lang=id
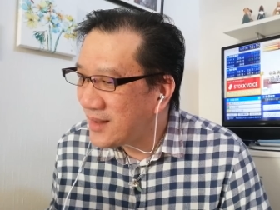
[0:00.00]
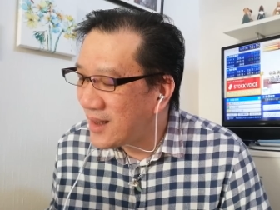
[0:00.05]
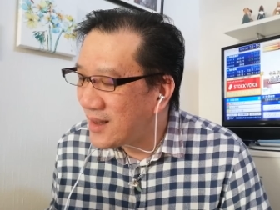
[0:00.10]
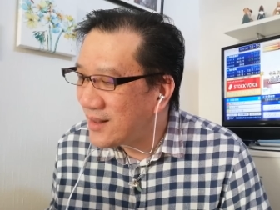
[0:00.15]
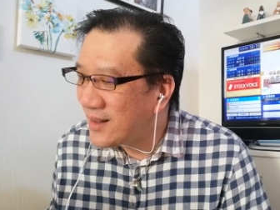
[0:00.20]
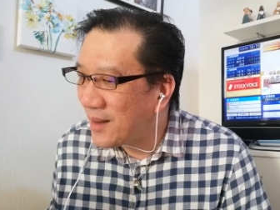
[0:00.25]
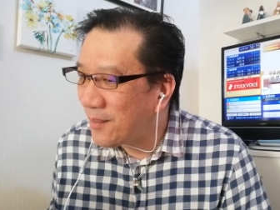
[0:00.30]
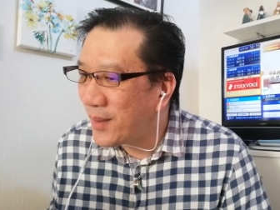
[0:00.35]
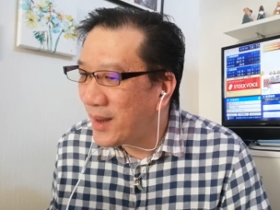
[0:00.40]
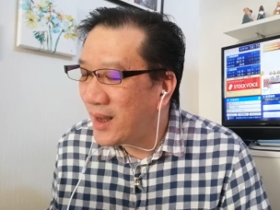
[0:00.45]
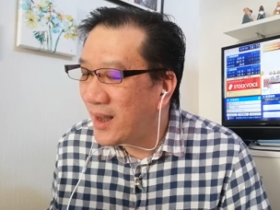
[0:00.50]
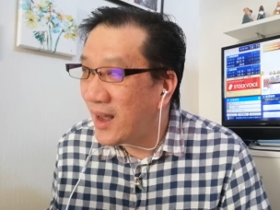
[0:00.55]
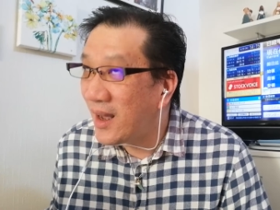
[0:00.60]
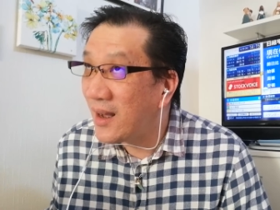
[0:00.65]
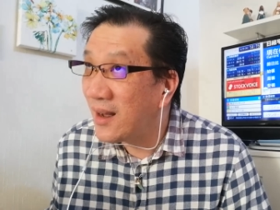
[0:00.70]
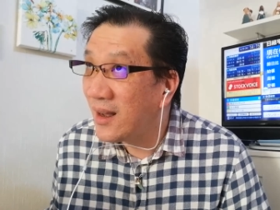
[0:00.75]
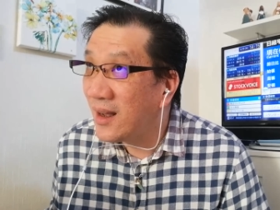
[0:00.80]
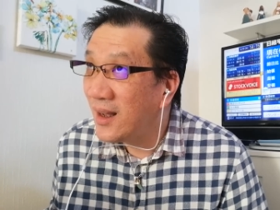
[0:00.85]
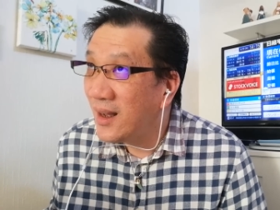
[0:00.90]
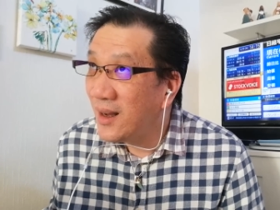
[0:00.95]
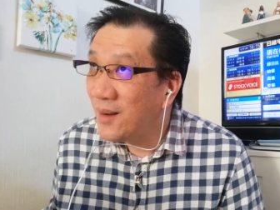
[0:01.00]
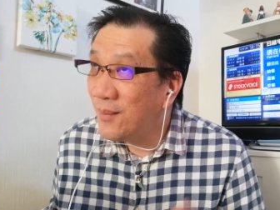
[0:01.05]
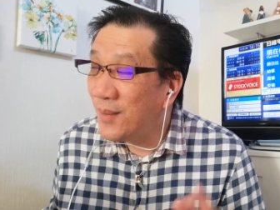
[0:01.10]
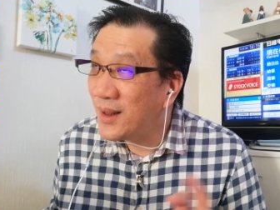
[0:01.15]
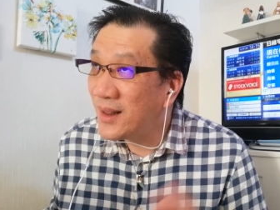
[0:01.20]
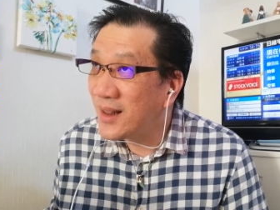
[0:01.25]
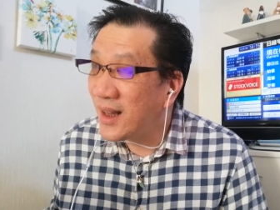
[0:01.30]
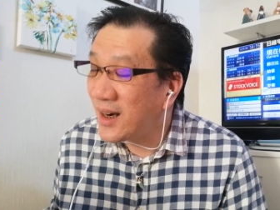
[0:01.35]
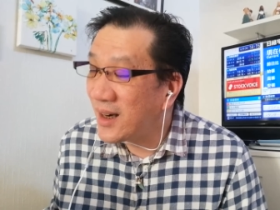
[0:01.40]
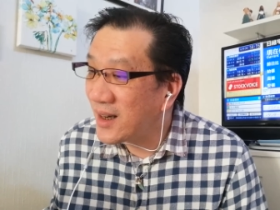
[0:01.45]
tapi ya
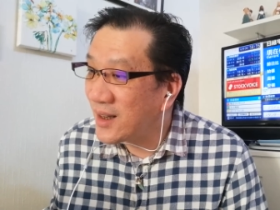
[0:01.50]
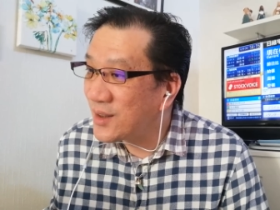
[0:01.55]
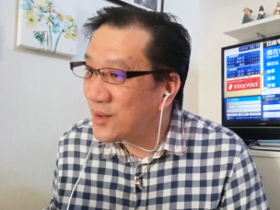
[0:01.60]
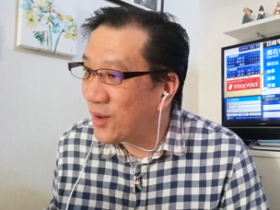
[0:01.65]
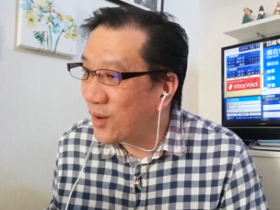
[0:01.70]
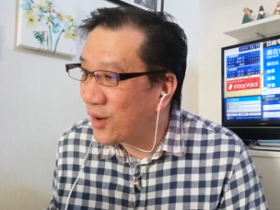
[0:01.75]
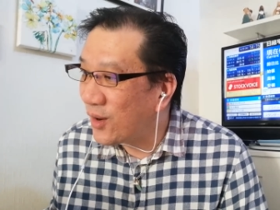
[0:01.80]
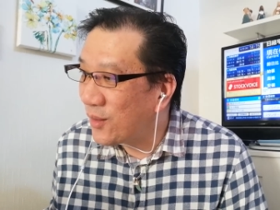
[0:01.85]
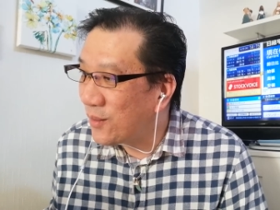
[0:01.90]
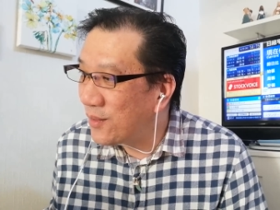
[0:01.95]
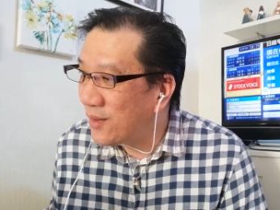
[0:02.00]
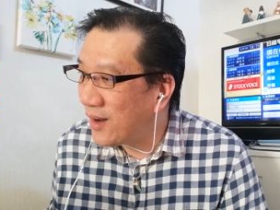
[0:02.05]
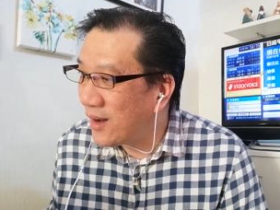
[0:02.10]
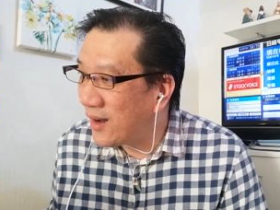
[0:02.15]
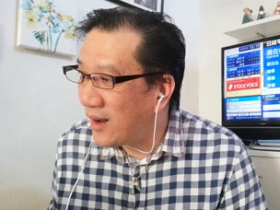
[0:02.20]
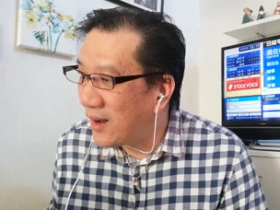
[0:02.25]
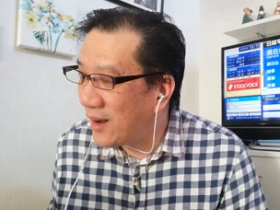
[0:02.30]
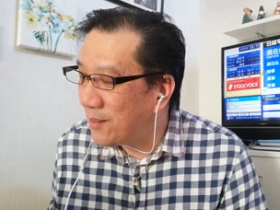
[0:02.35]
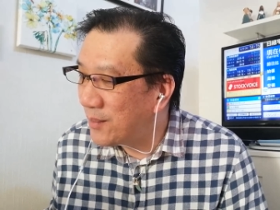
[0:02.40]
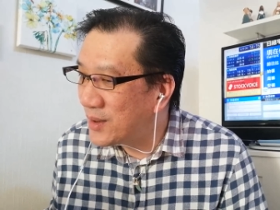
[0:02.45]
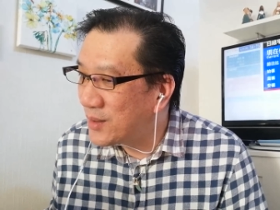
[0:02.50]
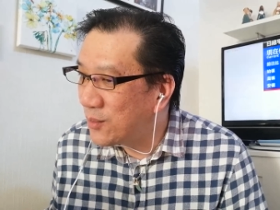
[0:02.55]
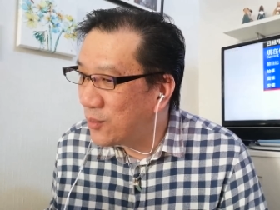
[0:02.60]
bentar disorong sorong habis